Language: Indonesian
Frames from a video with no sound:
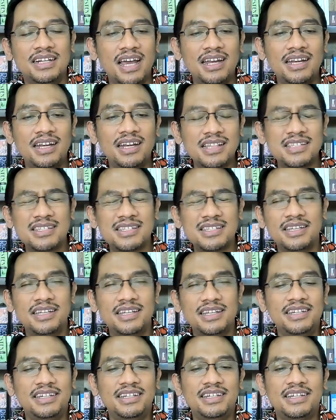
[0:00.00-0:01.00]
Dari nats
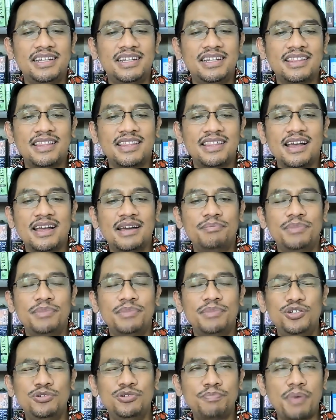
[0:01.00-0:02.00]
ini kita
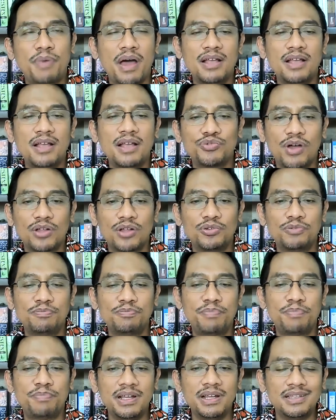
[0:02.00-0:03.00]
menjumpai suatu
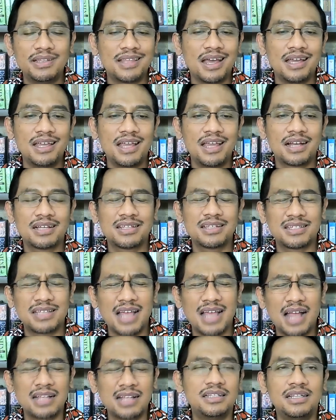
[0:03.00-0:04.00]
perintah yang
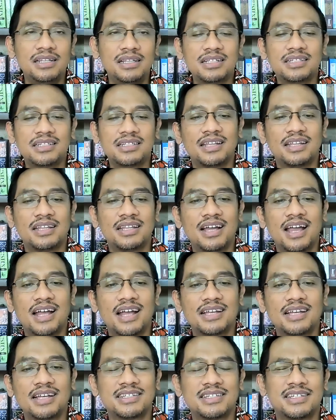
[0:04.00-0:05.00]
sangat jelas dan
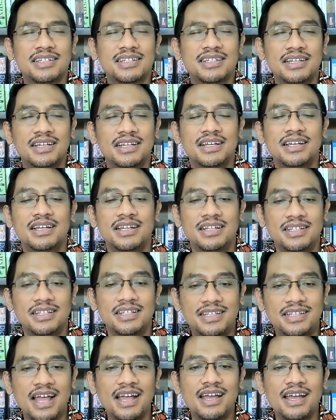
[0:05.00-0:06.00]
tegas.
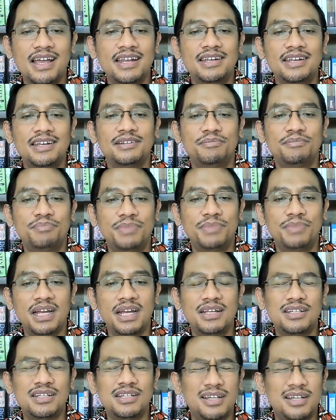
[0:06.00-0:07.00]
Jangan
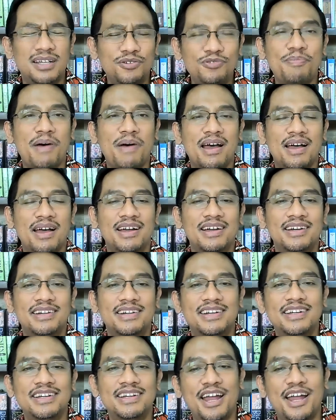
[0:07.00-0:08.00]
menjadi serupa
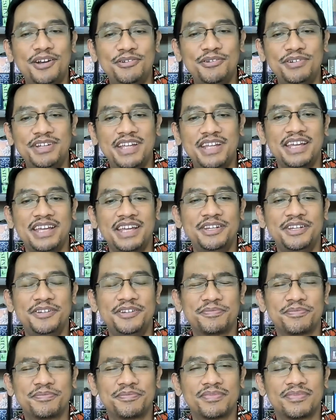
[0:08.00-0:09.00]
dengan dunia
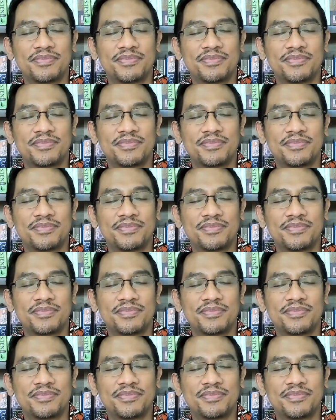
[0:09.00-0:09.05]
ini.